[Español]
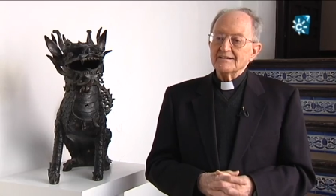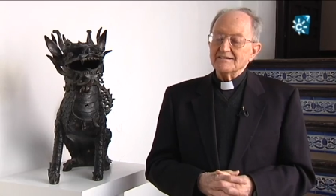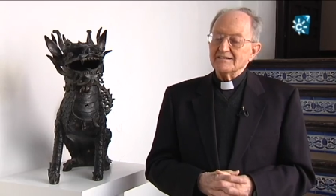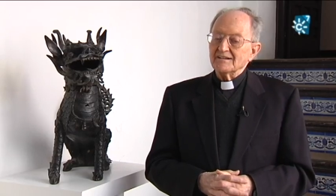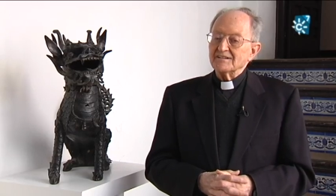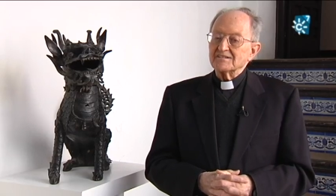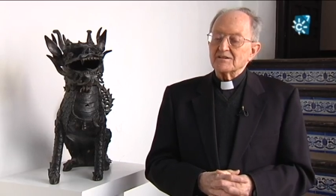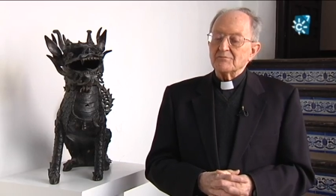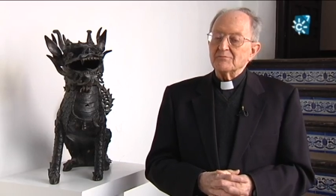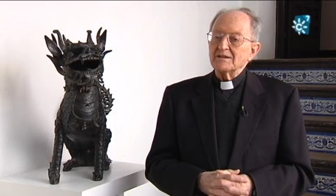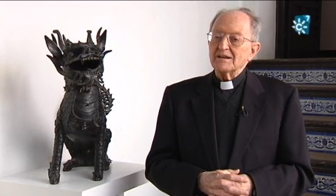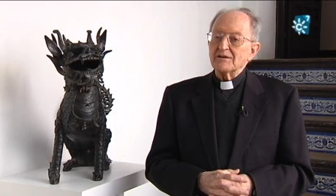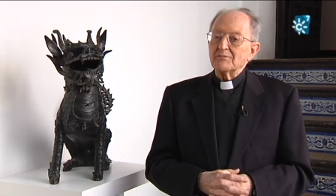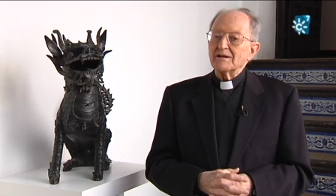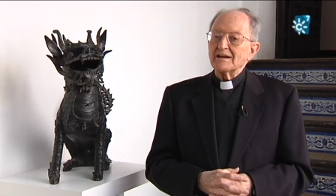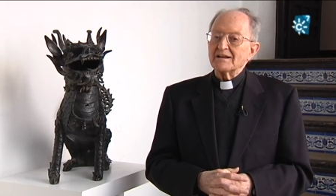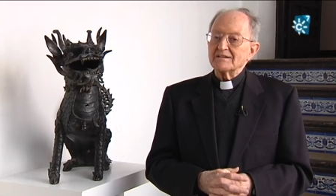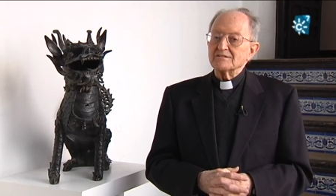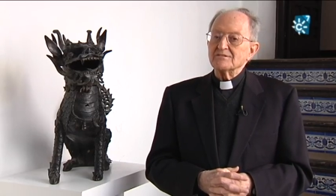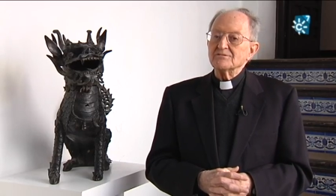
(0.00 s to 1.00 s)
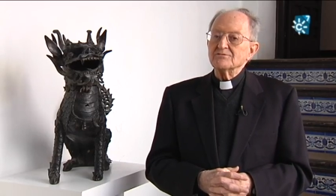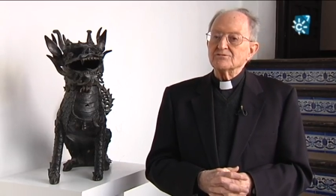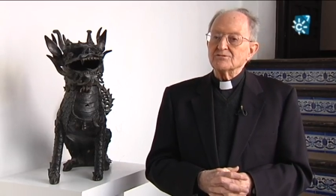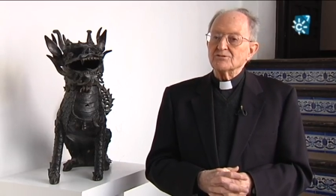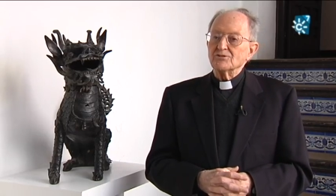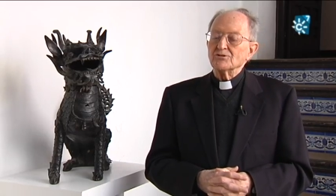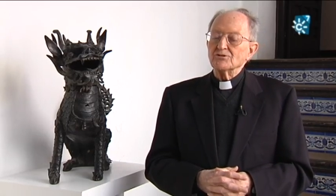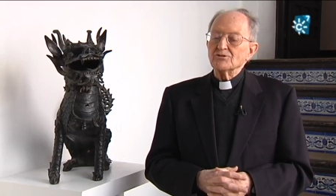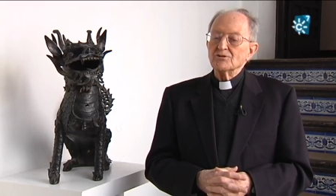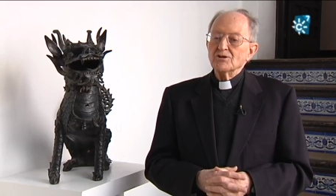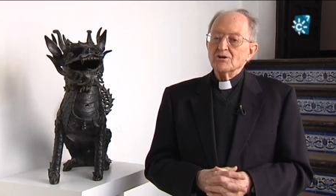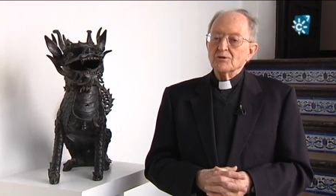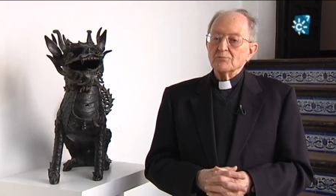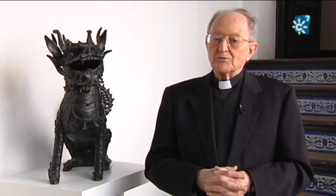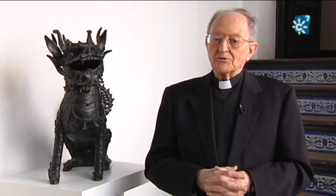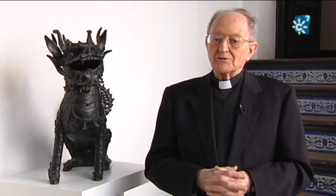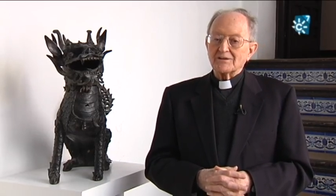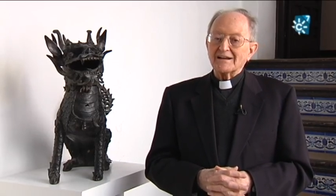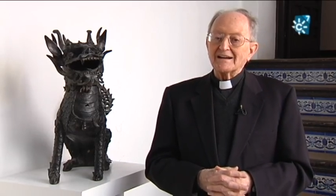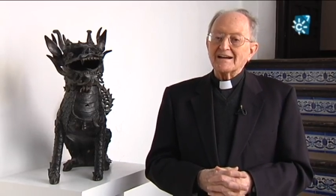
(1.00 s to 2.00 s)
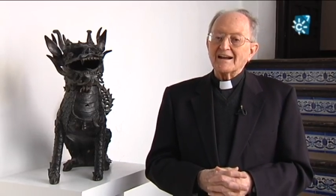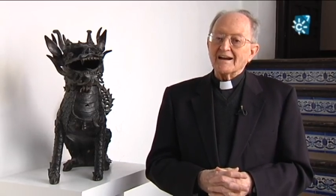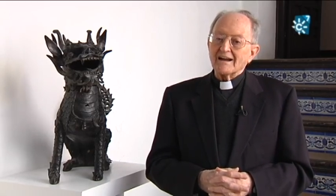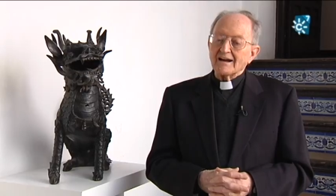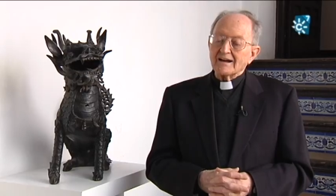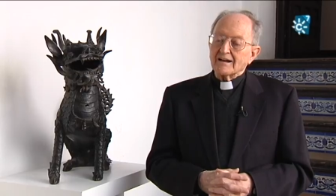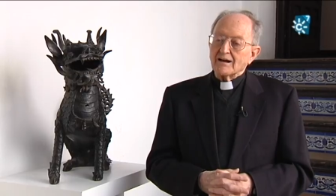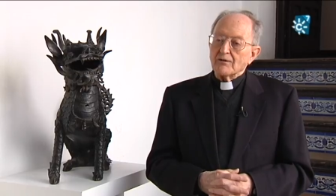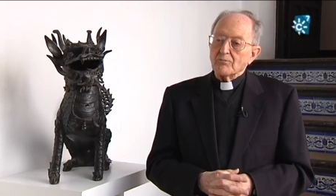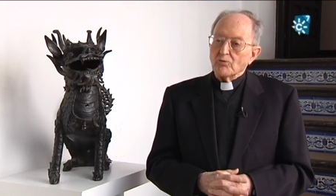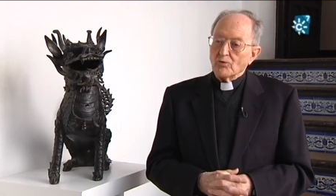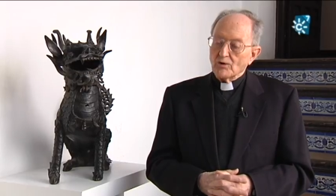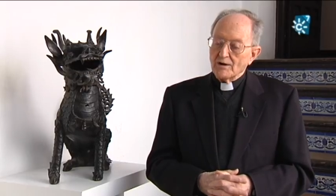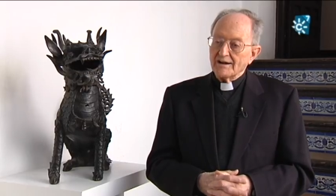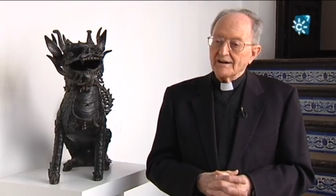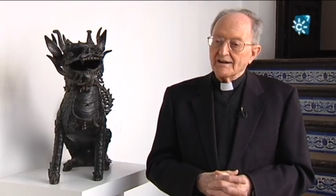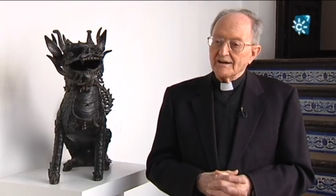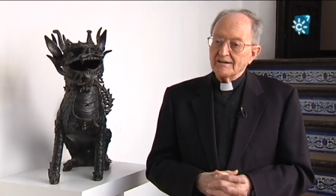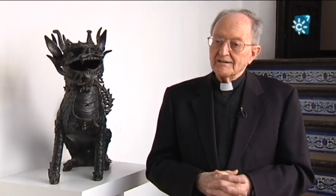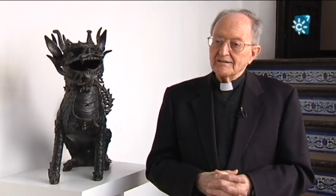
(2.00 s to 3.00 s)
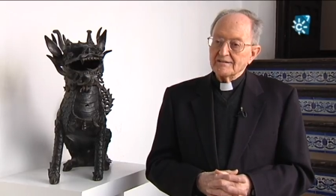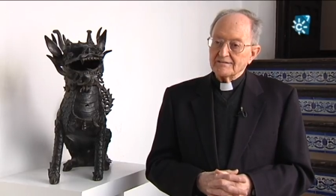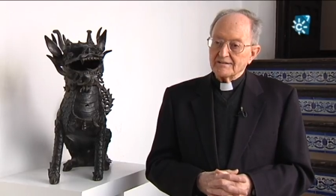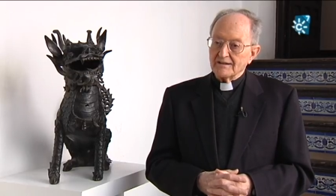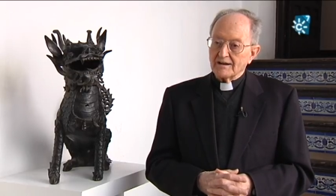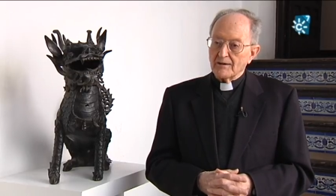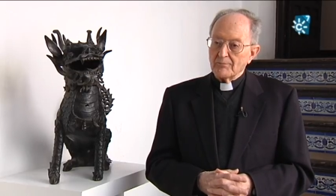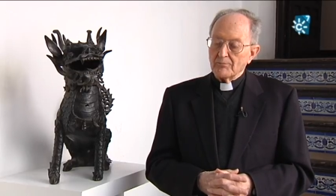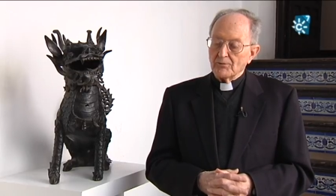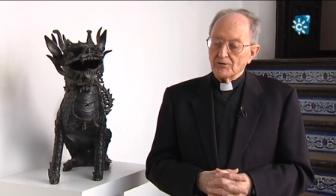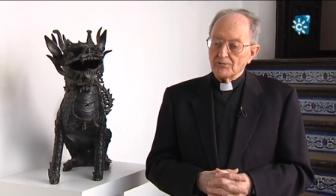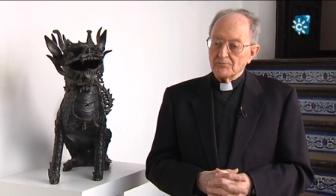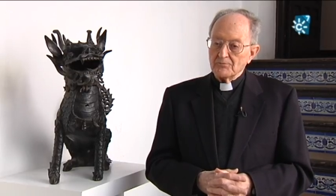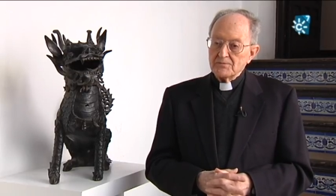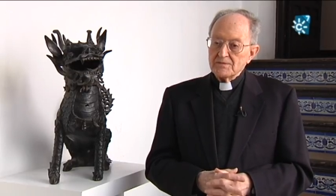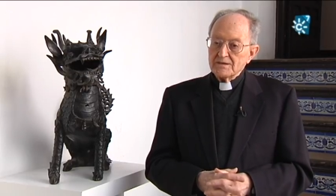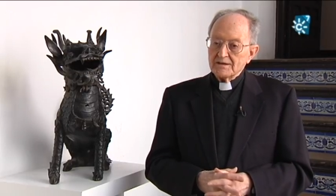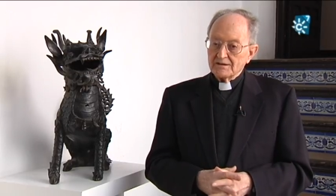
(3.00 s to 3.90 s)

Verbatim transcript: Y esa me llama la atención porque la laca buena de Japón,